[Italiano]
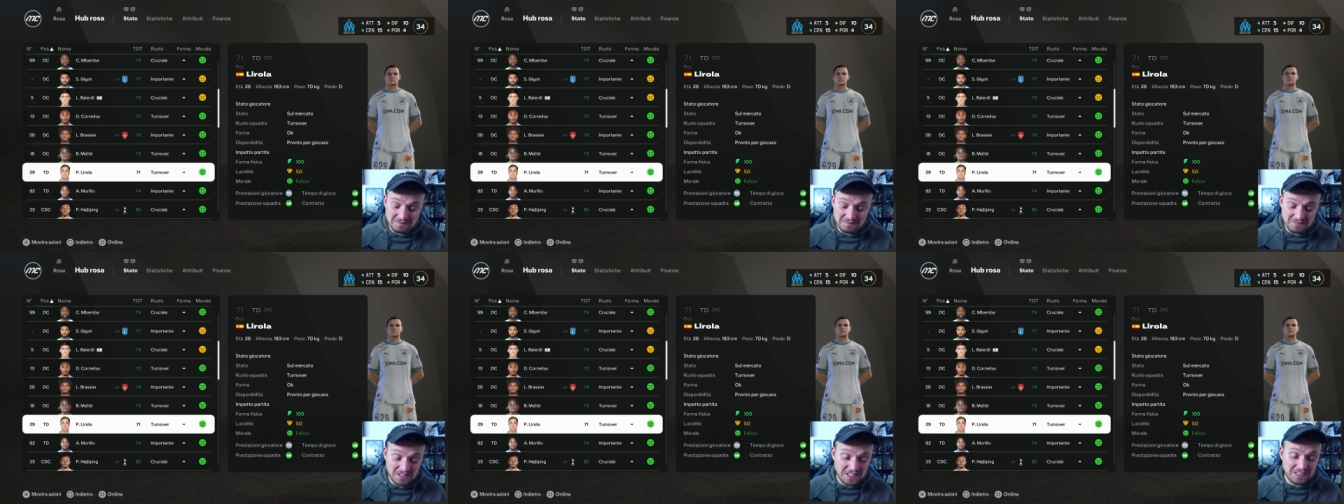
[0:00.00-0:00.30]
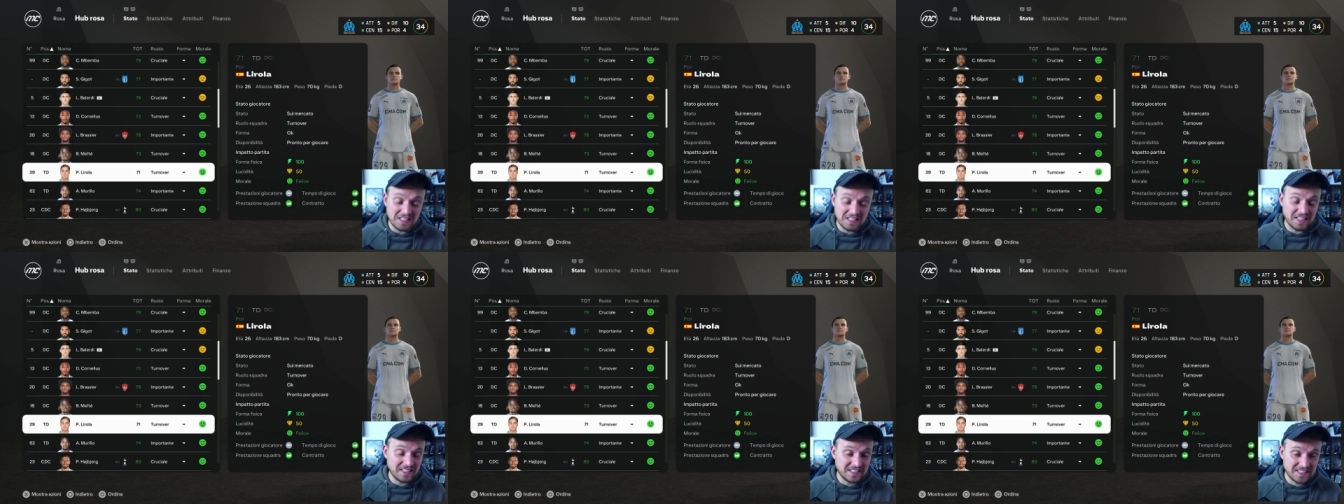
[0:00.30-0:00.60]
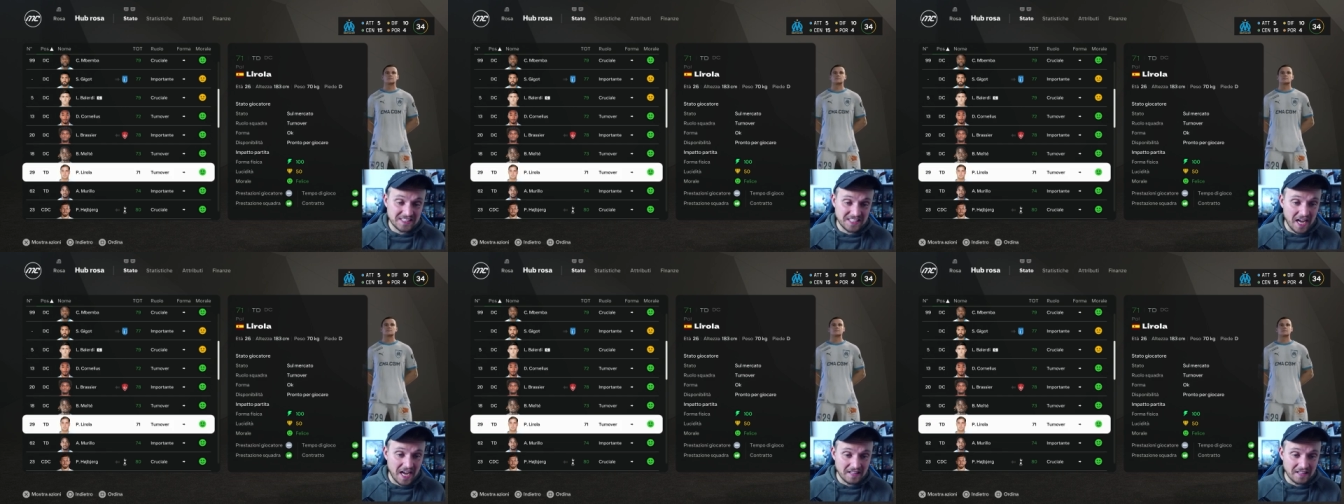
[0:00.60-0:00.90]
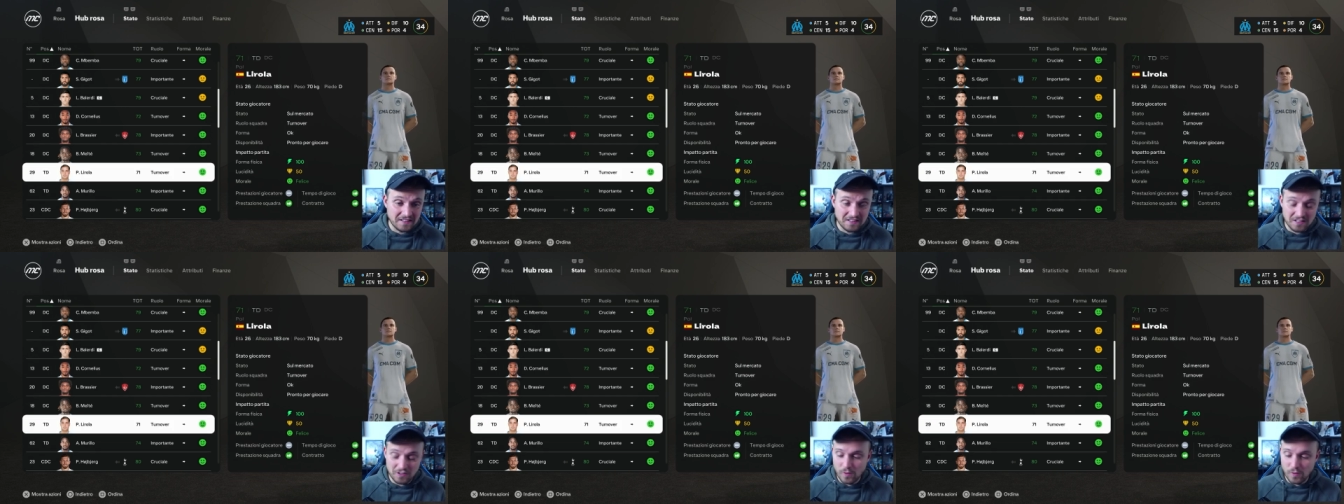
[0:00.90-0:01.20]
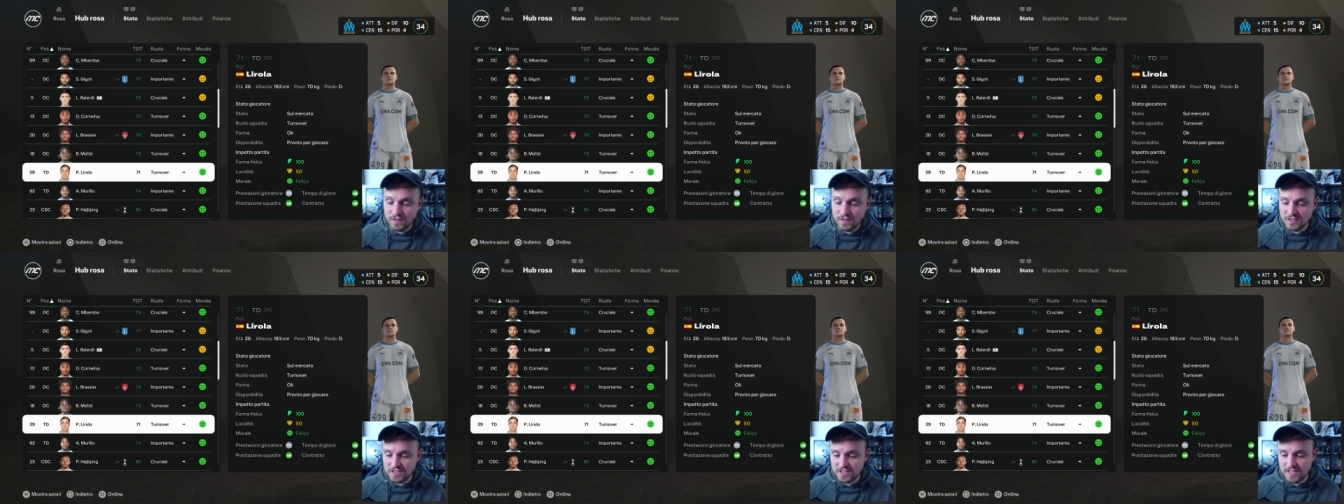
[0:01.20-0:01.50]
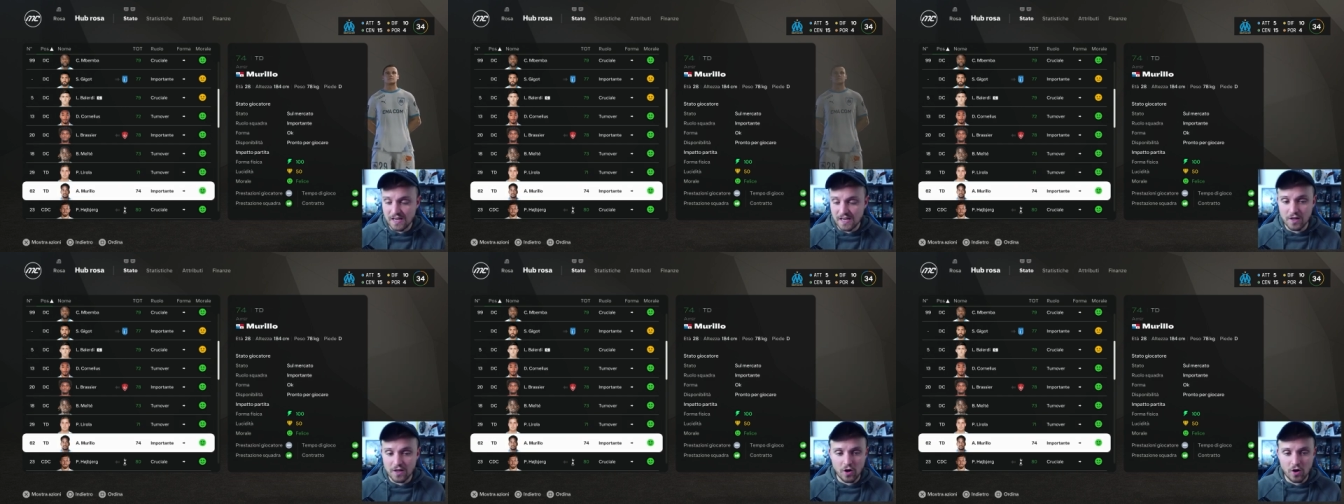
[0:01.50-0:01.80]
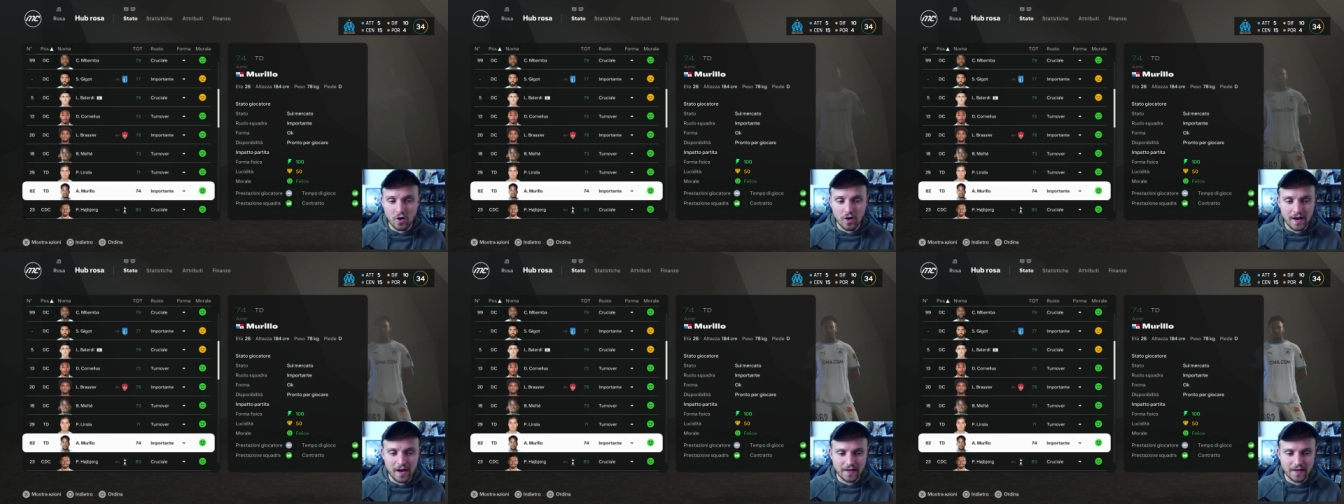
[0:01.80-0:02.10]
interessanti, quindi sia
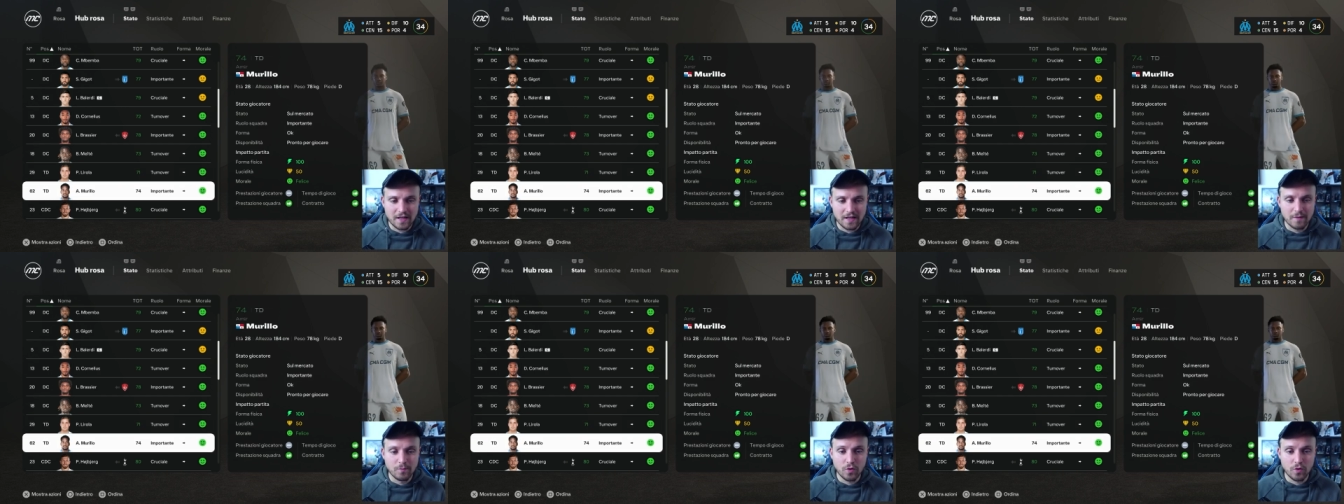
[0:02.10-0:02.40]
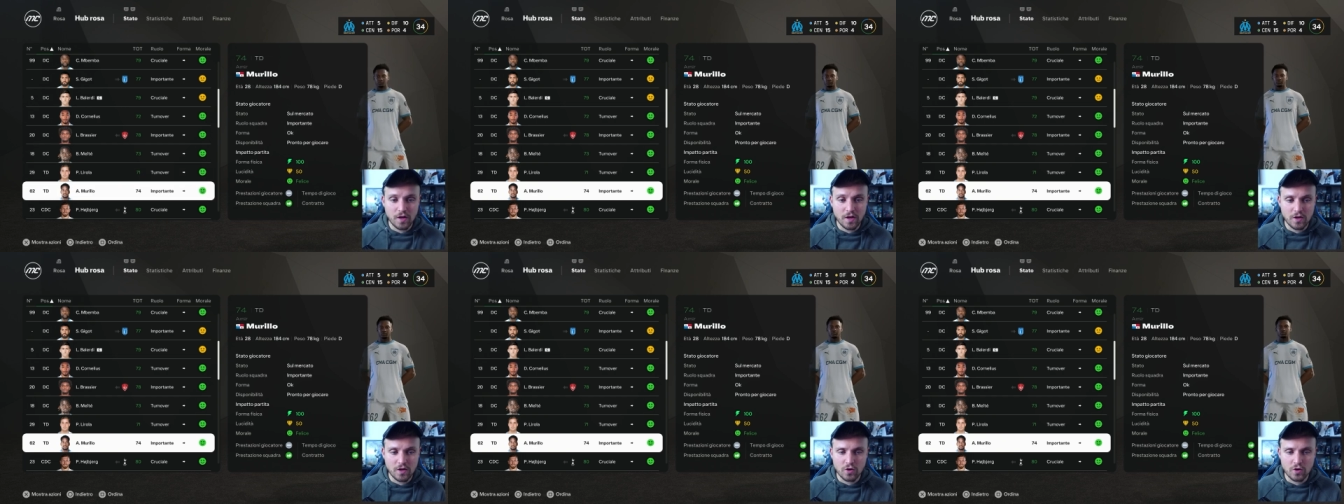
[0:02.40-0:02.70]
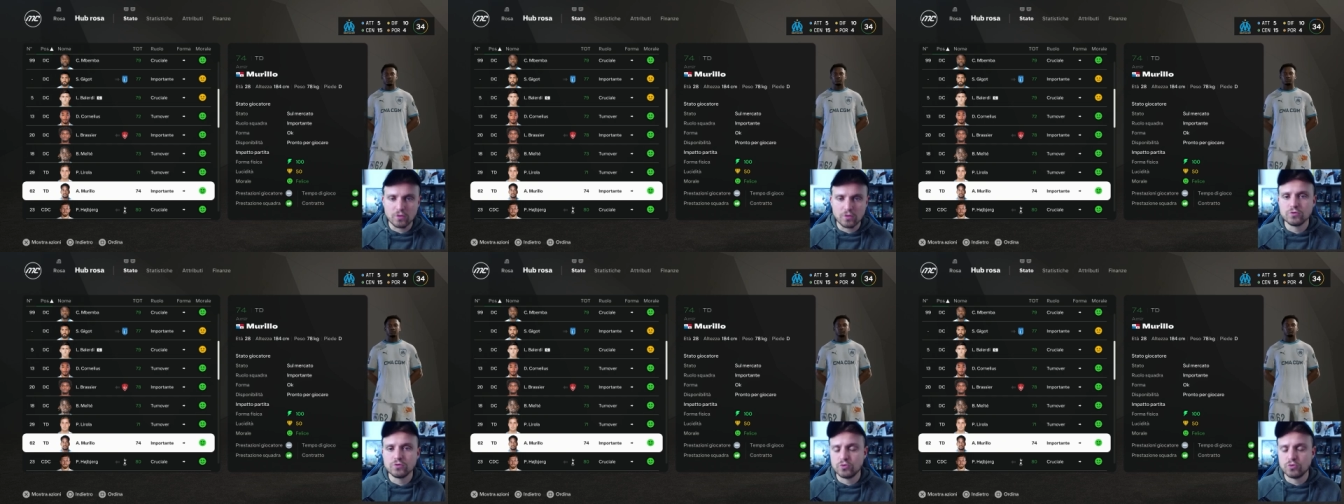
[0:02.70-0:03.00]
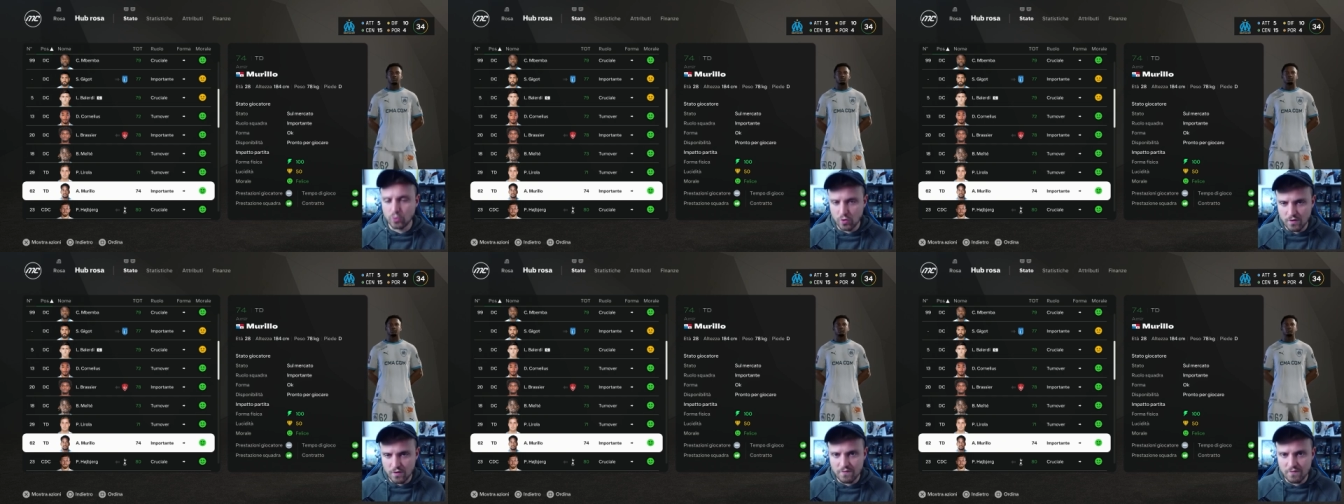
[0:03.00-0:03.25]
Lirola che Murillo sono in